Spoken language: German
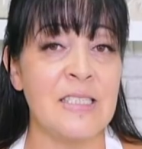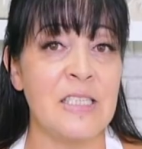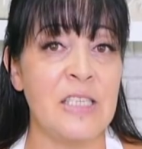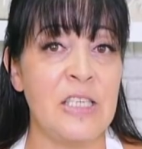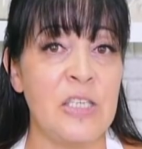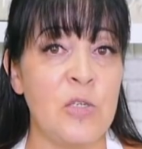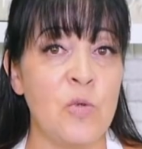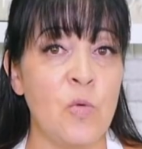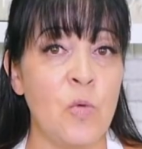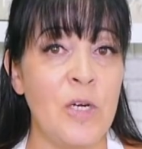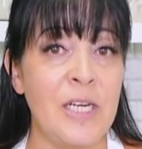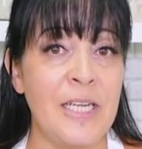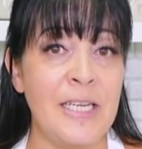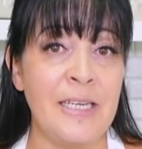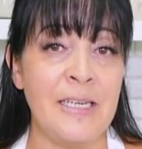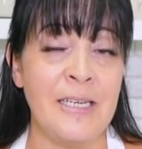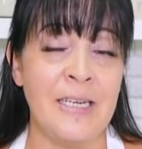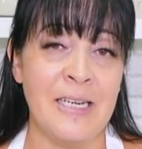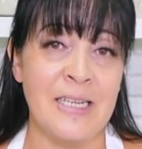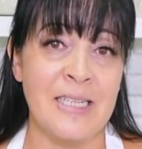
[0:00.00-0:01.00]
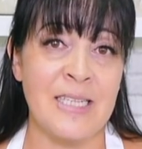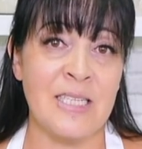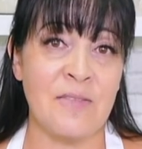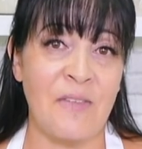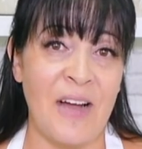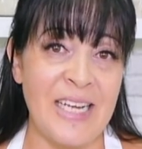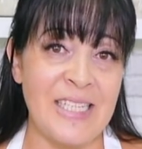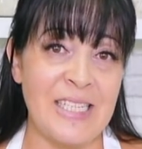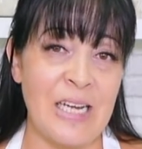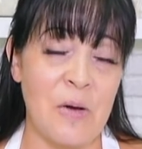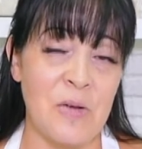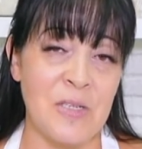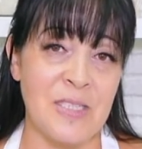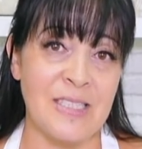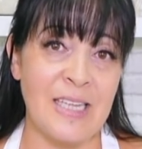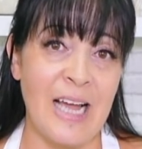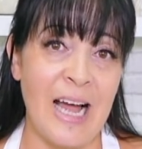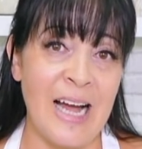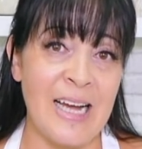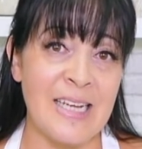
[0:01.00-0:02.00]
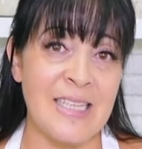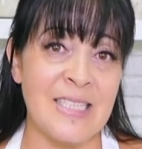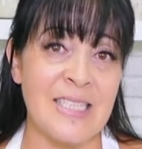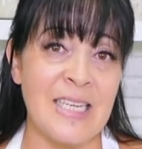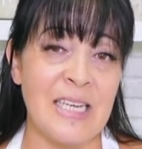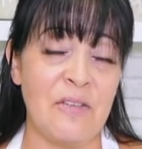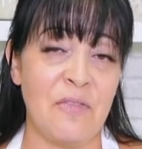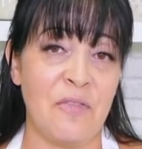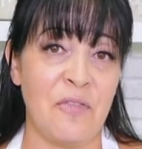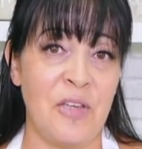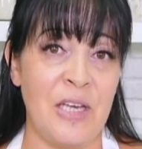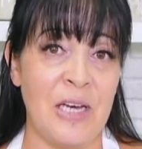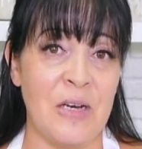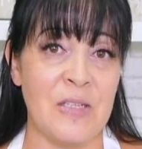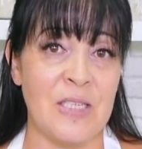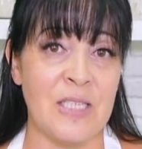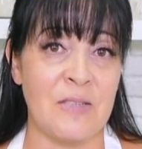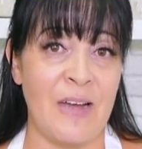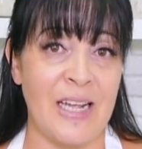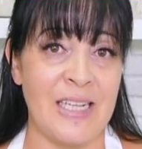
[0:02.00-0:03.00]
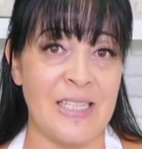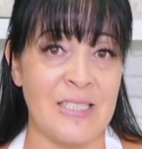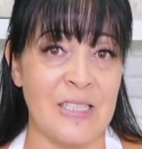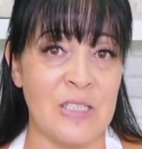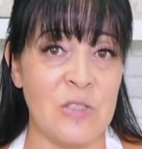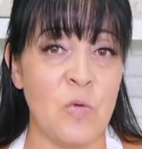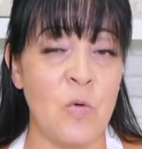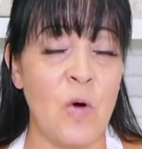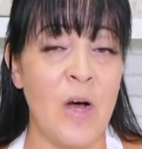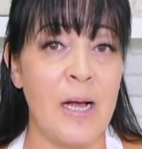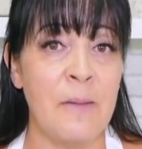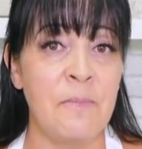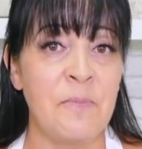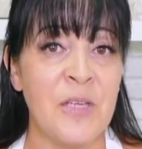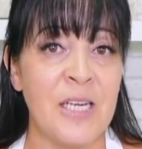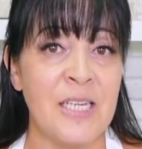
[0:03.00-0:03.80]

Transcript: Juli 2018 24 Uhr.